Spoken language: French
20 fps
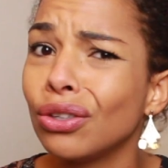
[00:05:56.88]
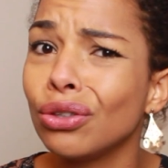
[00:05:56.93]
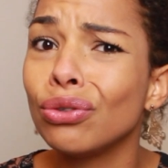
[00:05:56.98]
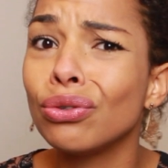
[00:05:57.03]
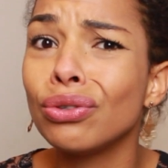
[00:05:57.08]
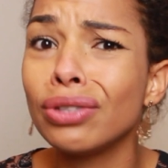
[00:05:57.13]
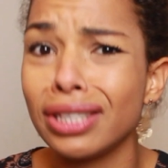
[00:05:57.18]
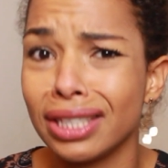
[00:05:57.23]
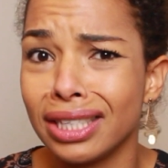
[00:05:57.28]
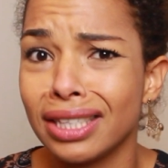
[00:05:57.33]
note
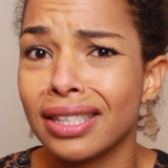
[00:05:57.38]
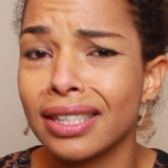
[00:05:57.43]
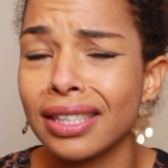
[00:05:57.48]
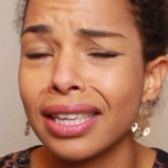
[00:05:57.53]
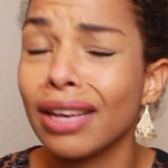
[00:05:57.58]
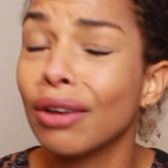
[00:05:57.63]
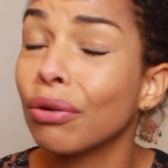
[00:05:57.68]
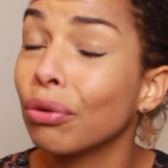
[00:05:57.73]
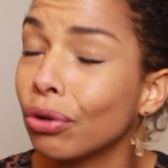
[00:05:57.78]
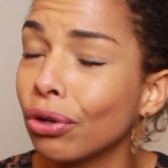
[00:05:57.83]
de
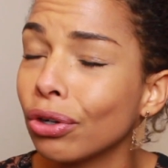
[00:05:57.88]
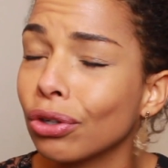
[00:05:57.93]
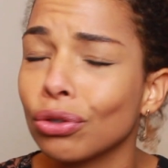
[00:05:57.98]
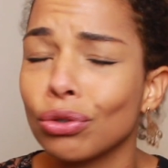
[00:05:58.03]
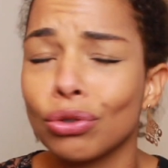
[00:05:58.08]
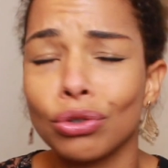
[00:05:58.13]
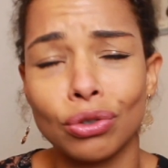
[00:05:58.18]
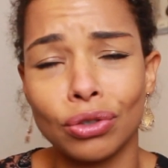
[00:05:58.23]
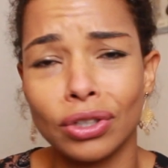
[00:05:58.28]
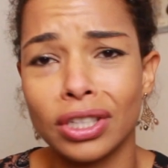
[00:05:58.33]
6 et encore
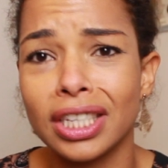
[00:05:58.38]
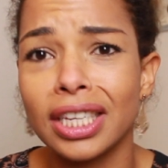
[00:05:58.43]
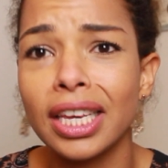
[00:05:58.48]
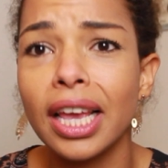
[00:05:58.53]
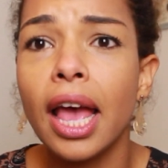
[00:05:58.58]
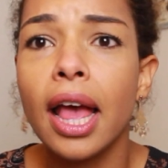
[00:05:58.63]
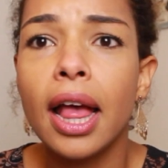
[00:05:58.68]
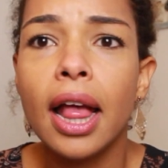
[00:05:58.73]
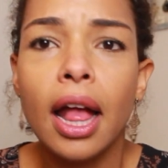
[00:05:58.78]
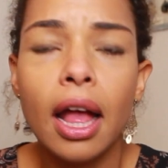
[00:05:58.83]
je suis
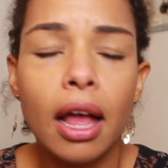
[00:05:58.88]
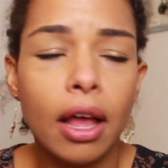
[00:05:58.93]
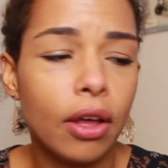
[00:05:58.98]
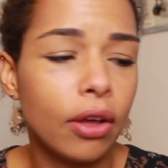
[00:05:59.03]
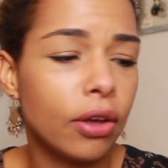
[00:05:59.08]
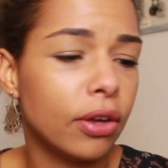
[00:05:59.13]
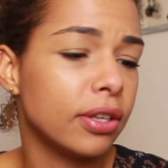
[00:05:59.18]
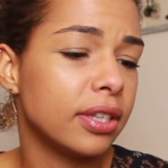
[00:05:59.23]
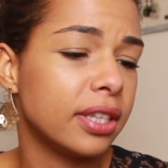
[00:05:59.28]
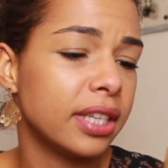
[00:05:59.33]
gentille.
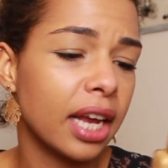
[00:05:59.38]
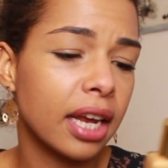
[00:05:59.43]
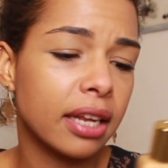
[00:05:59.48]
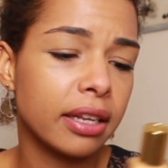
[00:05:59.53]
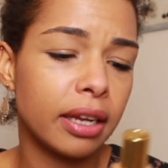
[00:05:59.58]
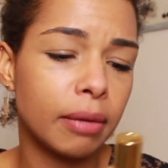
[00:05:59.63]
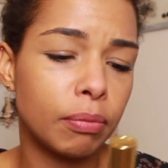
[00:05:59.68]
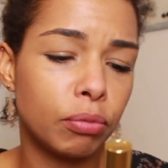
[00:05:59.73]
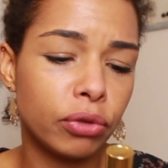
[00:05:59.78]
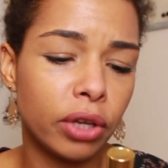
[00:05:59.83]
Euh,
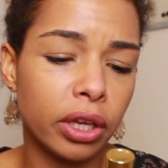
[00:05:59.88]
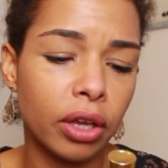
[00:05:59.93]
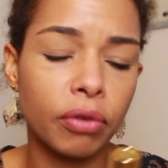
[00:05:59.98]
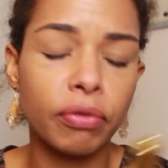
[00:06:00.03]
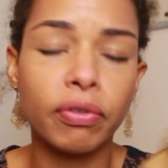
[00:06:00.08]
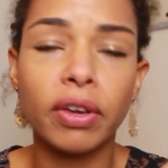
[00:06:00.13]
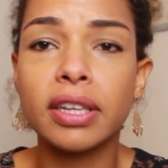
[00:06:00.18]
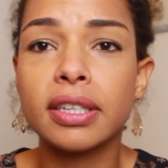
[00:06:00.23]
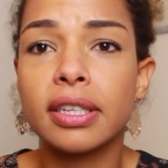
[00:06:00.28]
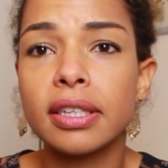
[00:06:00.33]
certes la bouteille
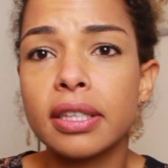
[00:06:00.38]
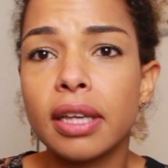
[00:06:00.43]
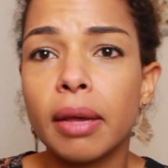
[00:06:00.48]
en verre c'est